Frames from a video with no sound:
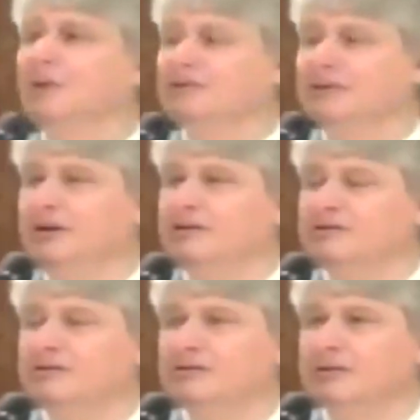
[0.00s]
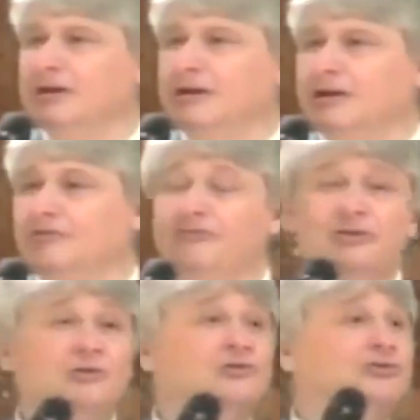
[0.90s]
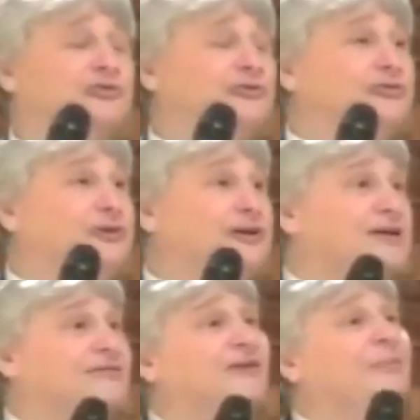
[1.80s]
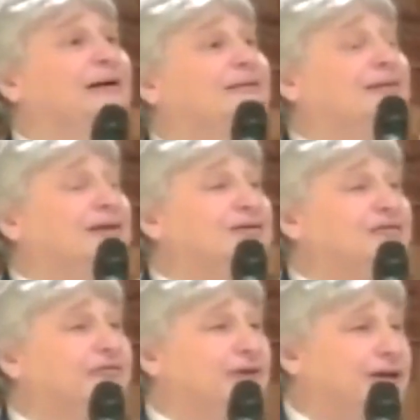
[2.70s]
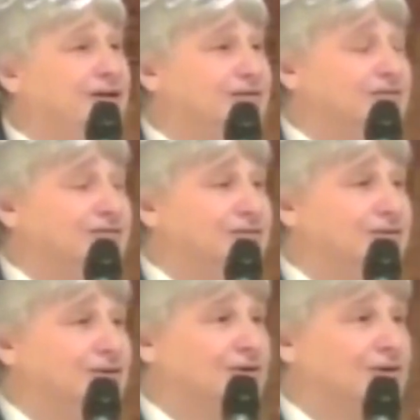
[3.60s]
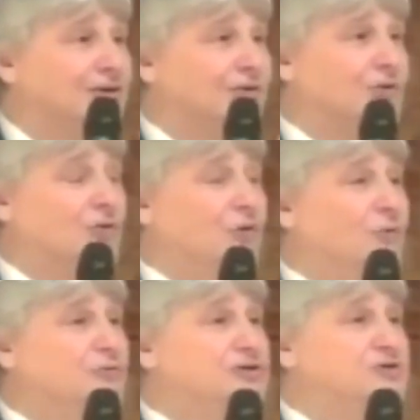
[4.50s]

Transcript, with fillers: para a gente é que a filosofia que vai bater de frente com o